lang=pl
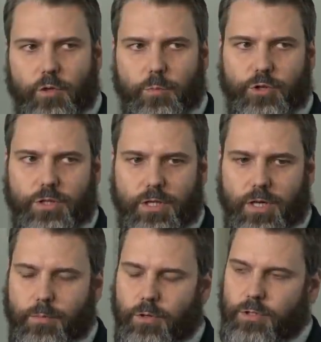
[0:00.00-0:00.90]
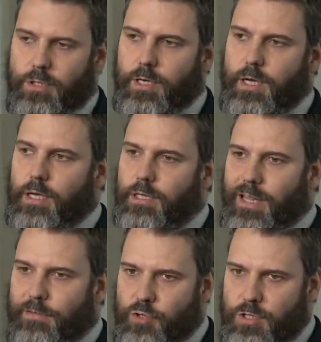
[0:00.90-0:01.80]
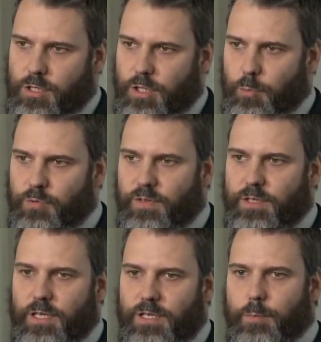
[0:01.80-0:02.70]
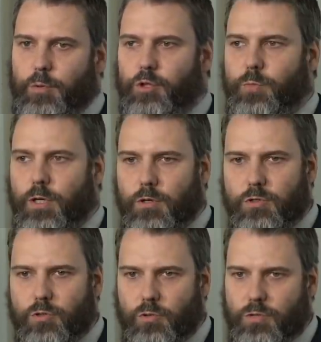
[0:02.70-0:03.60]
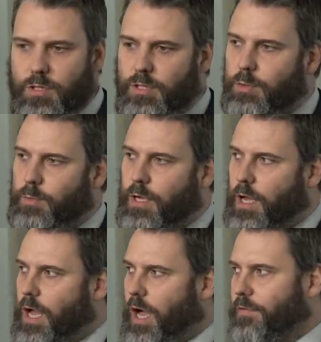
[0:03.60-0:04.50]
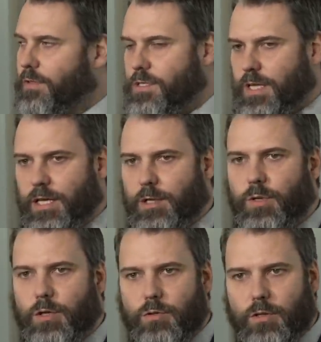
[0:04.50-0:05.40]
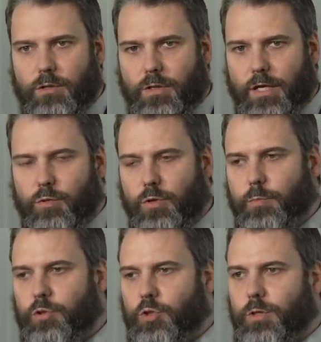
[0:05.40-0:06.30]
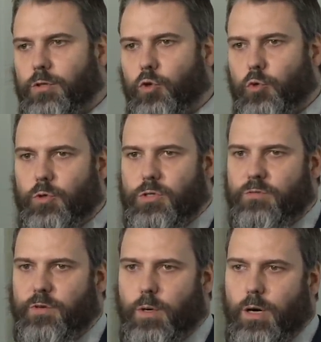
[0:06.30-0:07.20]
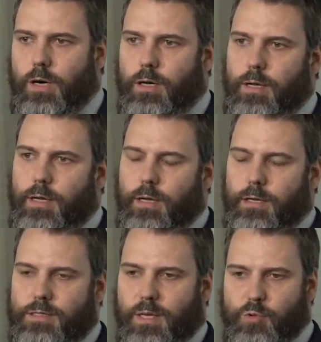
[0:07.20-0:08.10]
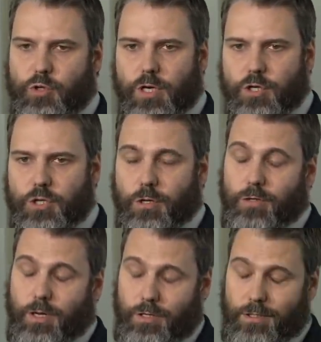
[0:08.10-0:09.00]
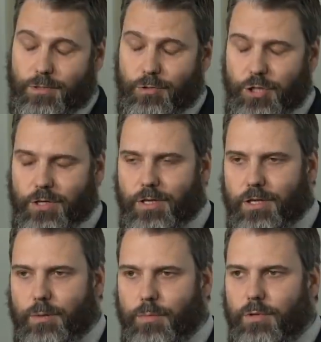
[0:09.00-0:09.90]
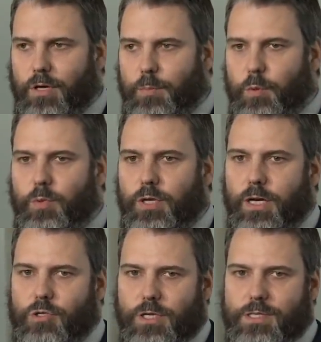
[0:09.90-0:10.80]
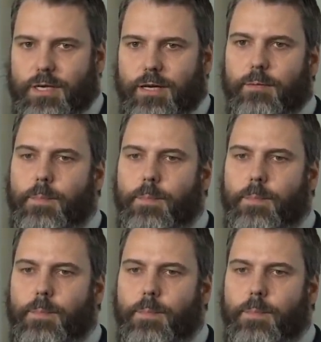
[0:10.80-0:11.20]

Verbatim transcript: posiadania broni dla wszystkich obywateli na poziomie konstytucyjnym, a więc takim, na, na którym poziomie to umocowała zaprzyjaźniona i sąsiednia nam Republika Czeska